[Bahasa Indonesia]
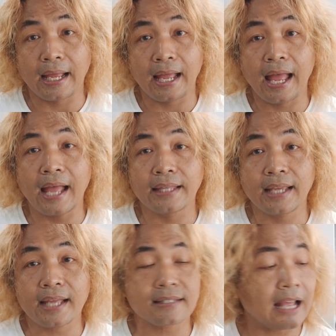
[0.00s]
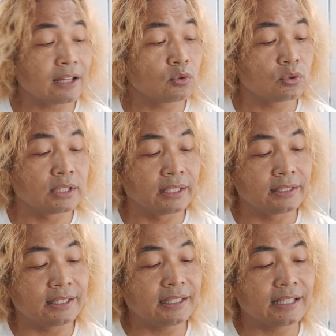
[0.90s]
hanya satu jenis
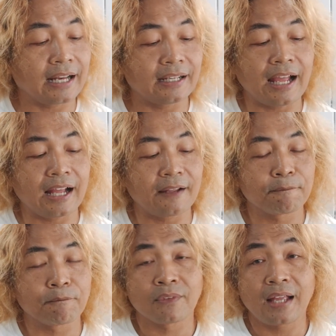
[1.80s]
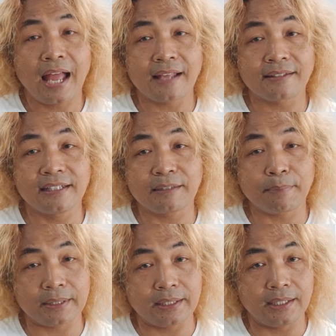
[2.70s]
ini dan yang asli
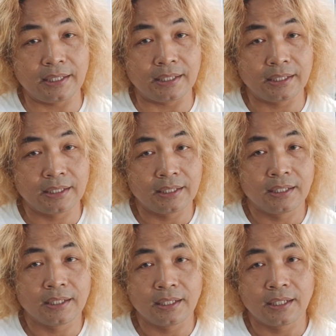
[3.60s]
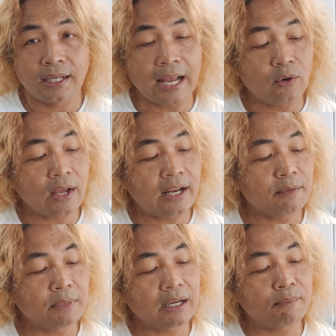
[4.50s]
seperti ini kalau kalian
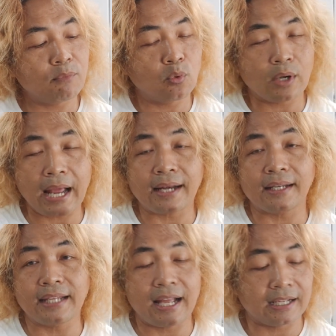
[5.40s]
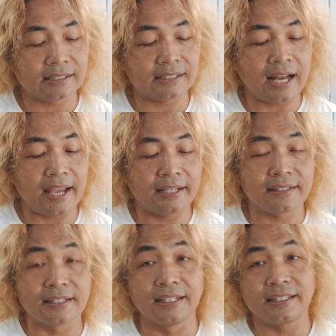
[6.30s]
menemukan yang selain
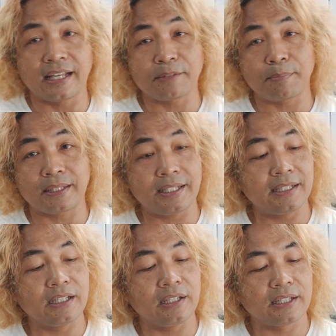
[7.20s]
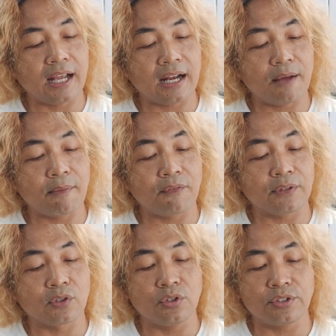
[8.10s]
jenisnya seperti ini dengan nama fit
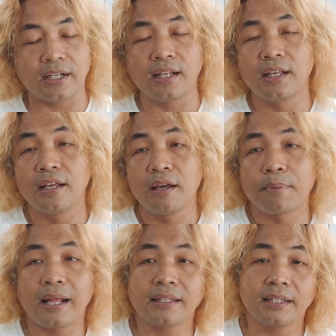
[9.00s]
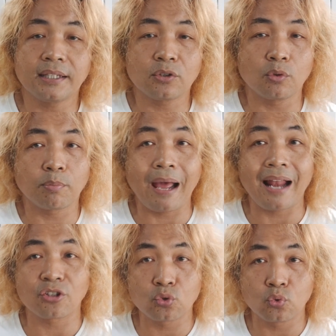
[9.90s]
gocel berarti itu
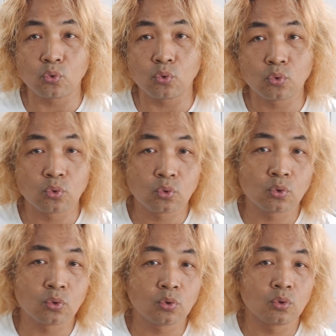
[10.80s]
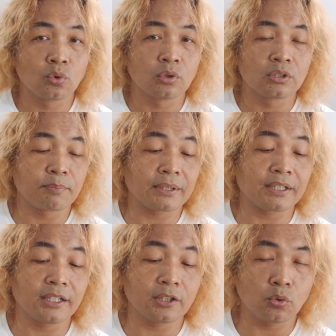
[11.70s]
palsu seperti
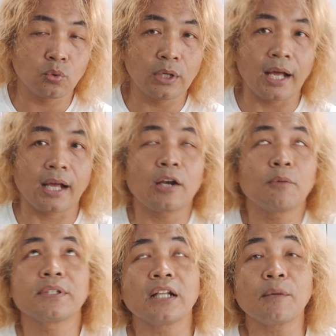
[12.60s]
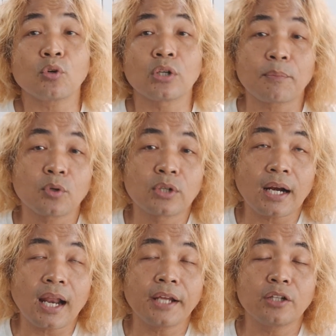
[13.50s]
itu nah kalau misalnya produk-produk
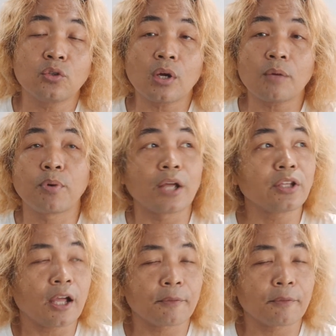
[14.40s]
lain itu kan banyak